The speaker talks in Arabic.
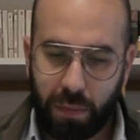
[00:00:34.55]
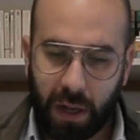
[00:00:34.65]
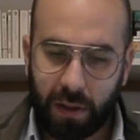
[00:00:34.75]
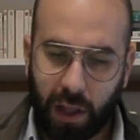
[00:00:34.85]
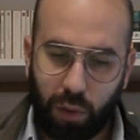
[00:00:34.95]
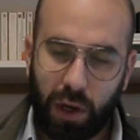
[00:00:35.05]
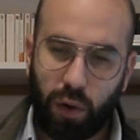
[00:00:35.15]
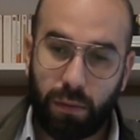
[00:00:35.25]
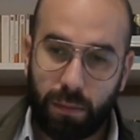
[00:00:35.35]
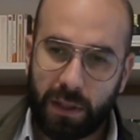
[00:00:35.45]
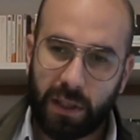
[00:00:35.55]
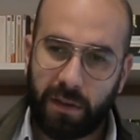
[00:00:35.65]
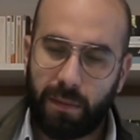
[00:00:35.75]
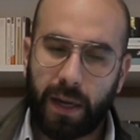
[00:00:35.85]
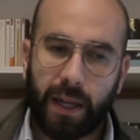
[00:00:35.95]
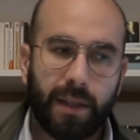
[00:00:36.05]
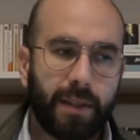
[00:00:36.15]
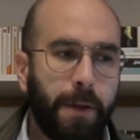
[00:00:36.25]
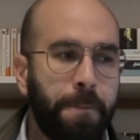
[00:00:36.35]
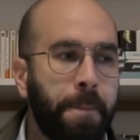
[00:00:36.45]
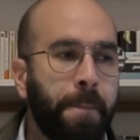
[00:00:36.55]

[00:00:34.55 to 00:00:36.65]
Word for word: من الدوله ومن المصرف المركزي